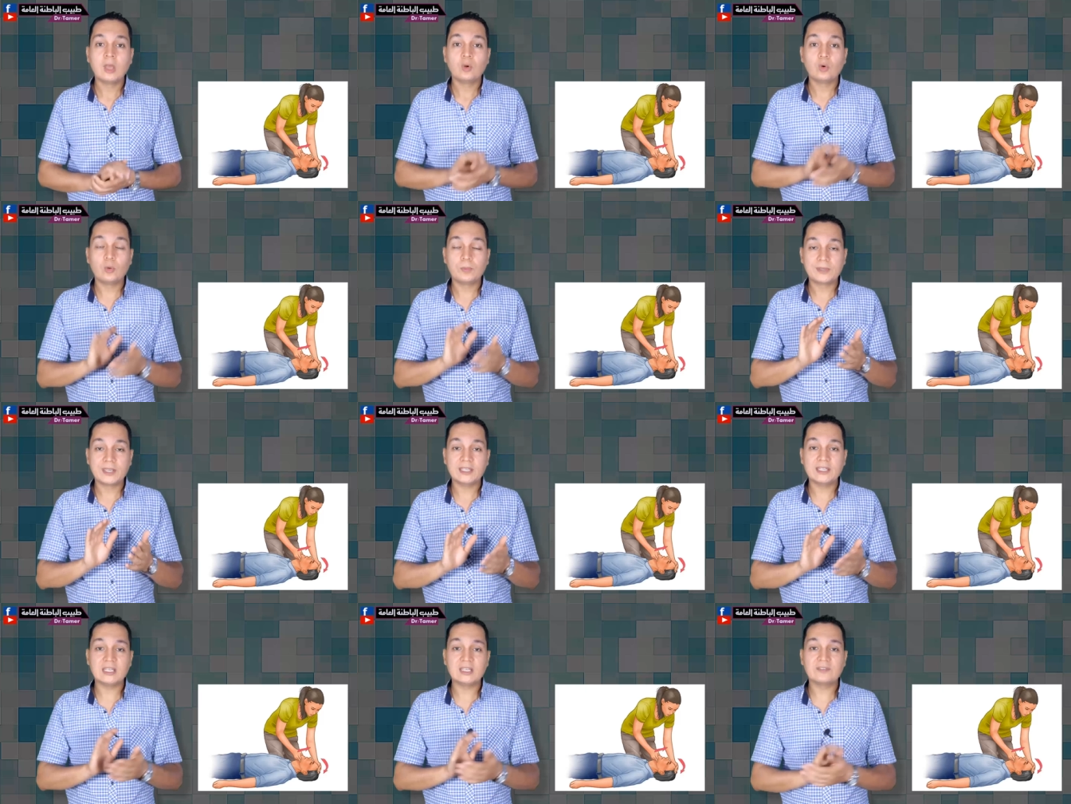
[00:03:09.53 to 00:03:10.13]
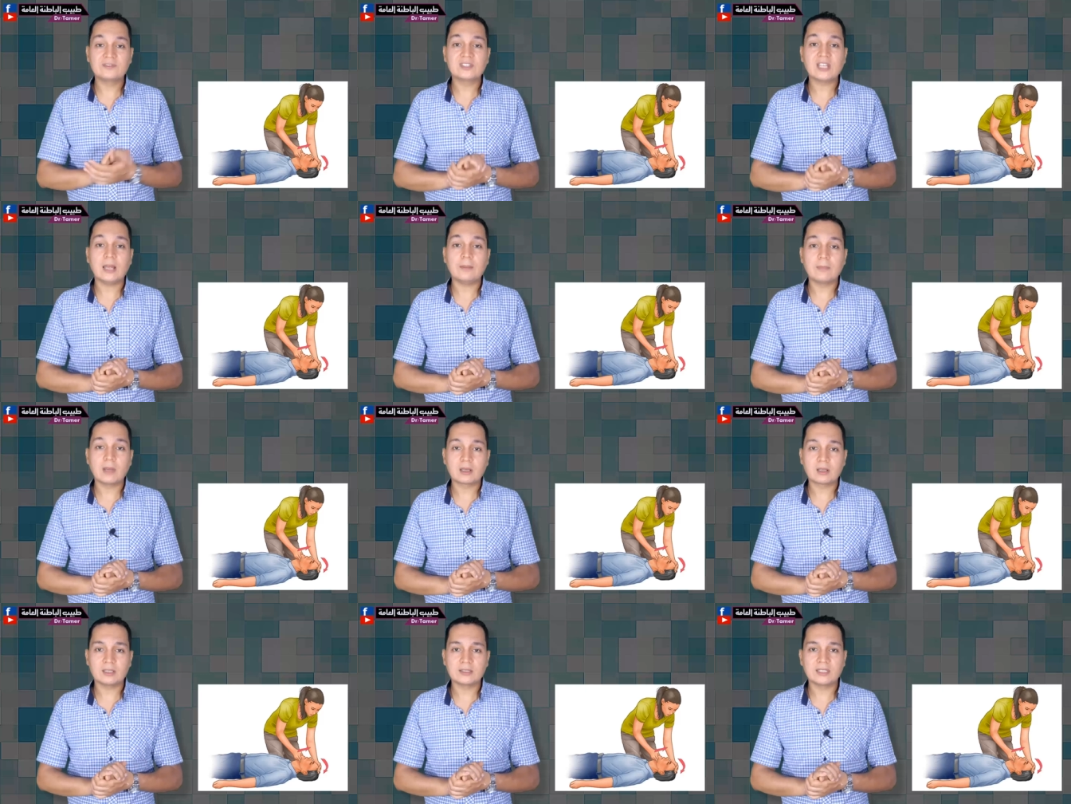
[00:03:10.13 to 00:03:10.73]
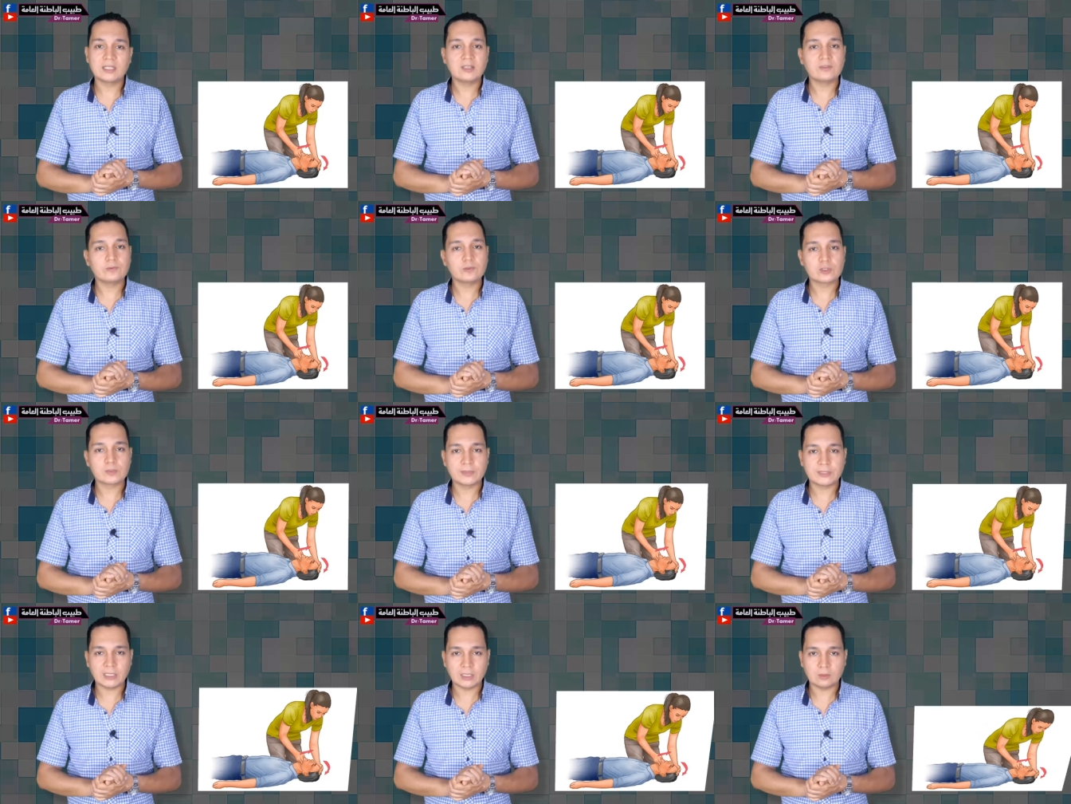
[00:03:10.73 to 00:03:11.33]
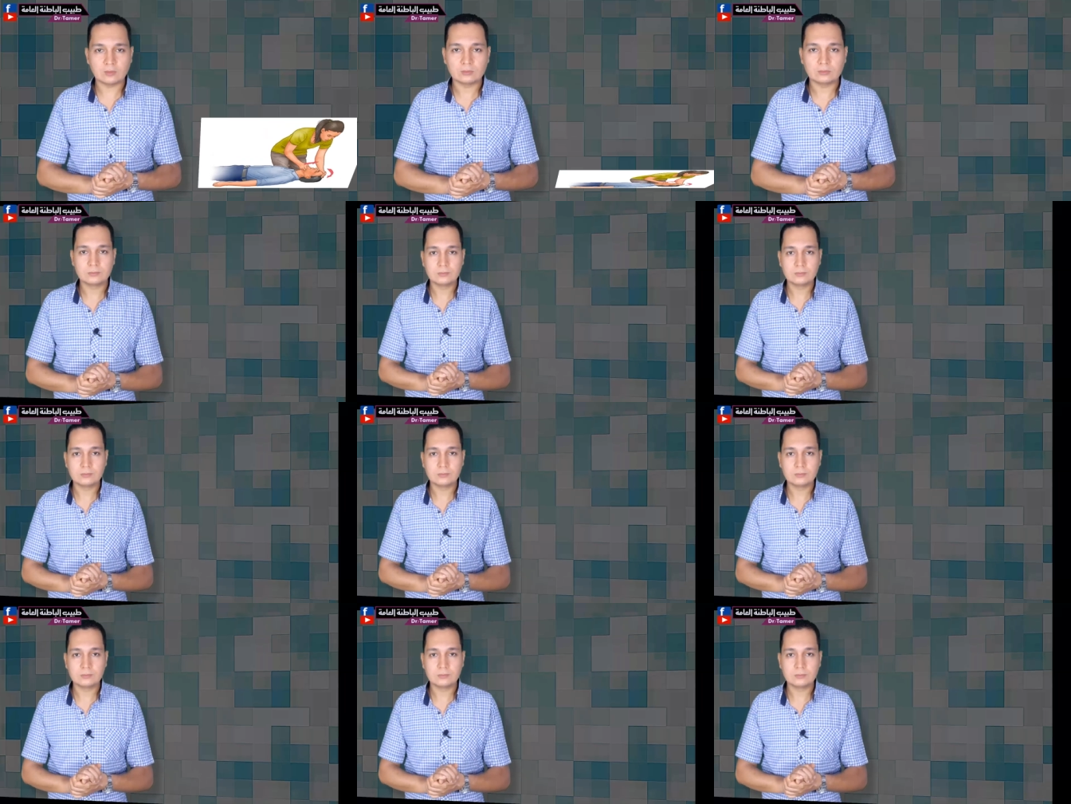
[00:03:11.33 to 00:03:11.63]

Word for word: وبكده نفتح مجرى التنفس بتاعه